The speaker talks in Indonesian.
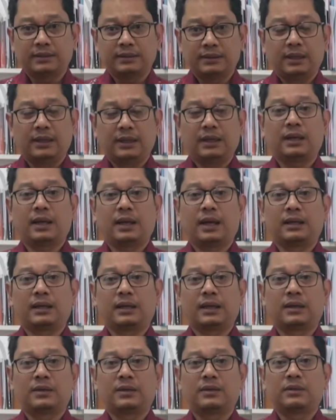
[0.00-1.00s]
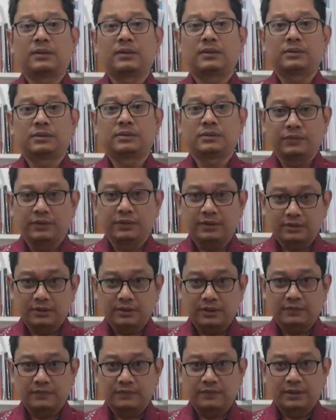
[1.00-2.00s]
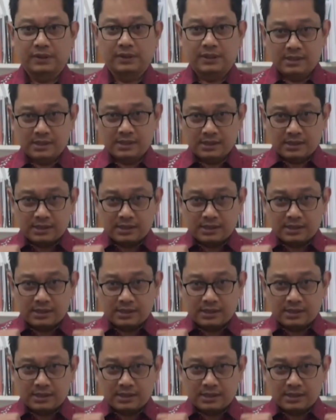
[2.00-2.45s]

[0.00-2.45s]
akhir analog Swiss off.